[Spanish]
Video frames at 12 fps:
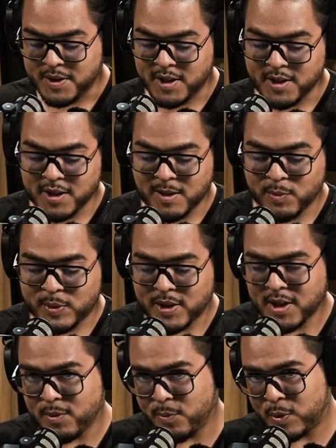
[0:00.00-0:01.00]
Así que digamos
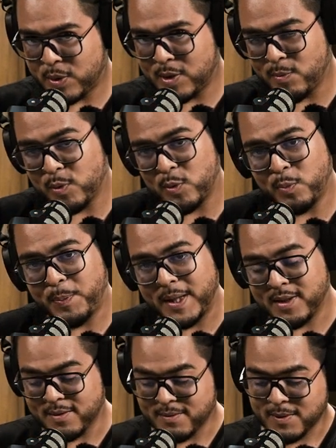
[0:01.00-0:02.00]
acá como tenemos un
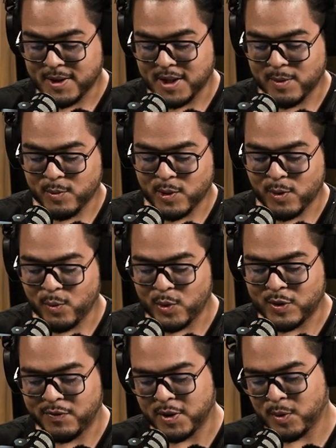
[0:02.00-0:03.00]
pad, tenemos
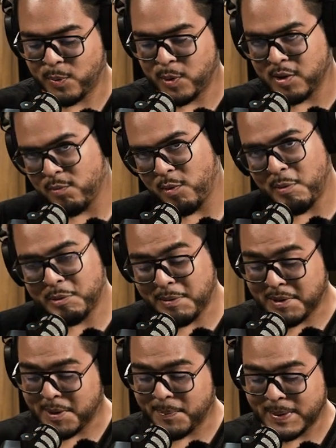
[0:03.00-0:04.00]
algunos efectos. Por ejemplo, vamos a
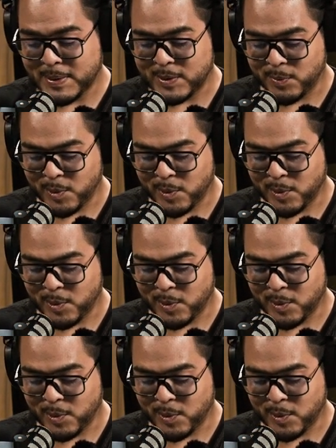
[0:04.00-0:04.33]
ver qué pasa si